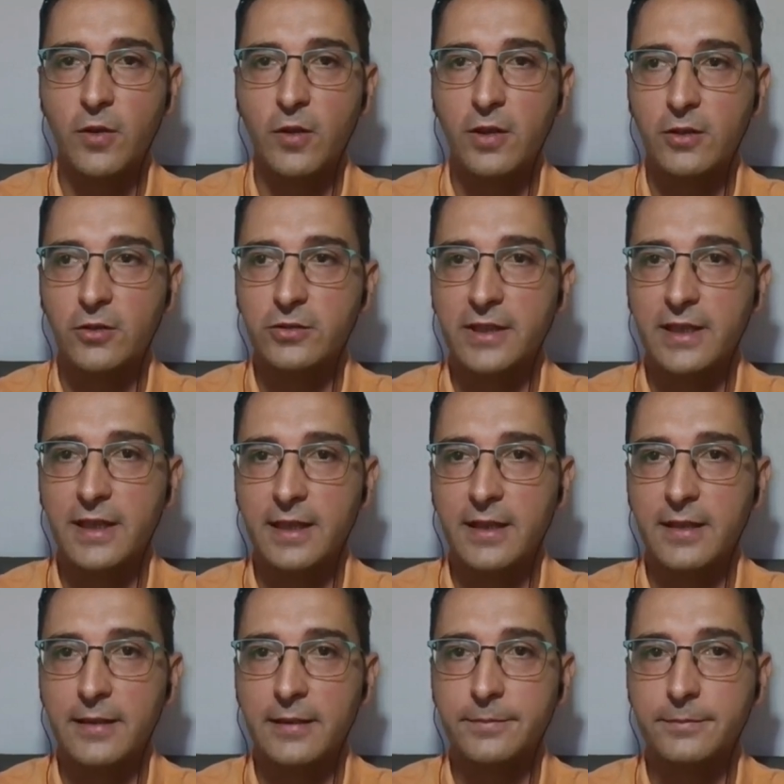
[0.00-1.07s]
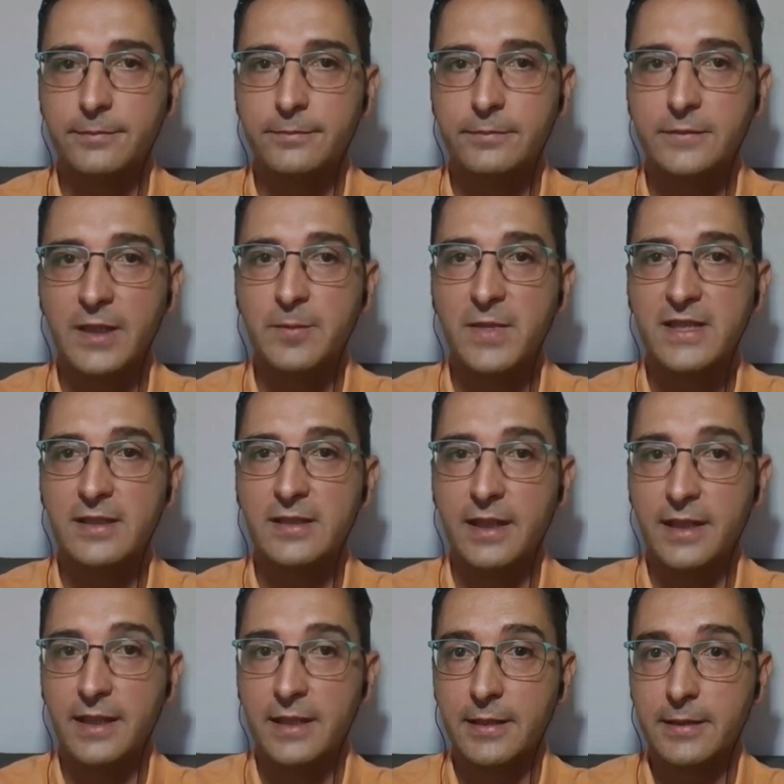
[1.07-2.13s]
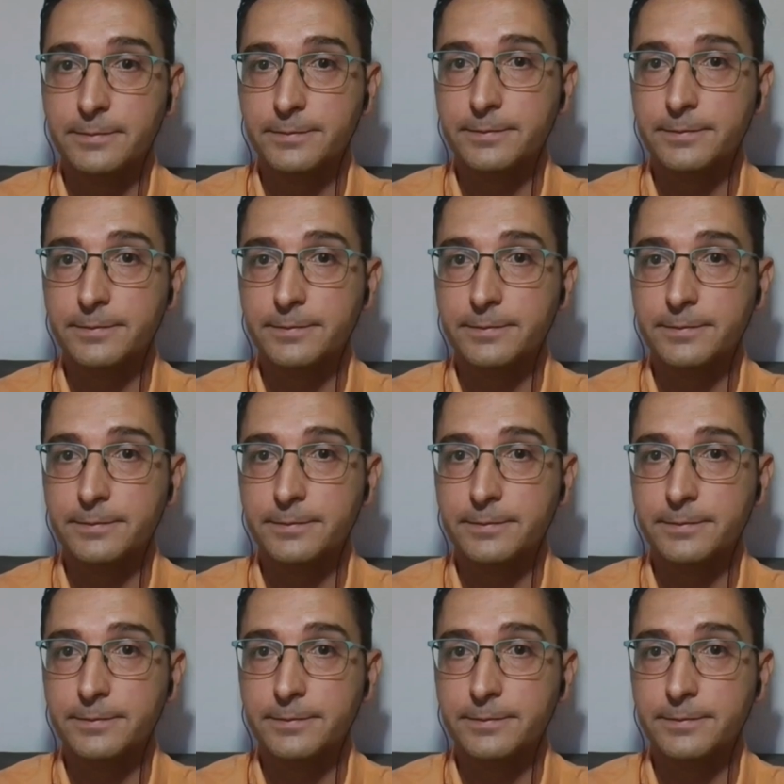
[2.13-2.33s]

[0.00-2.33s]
modelos de, Machine Learning.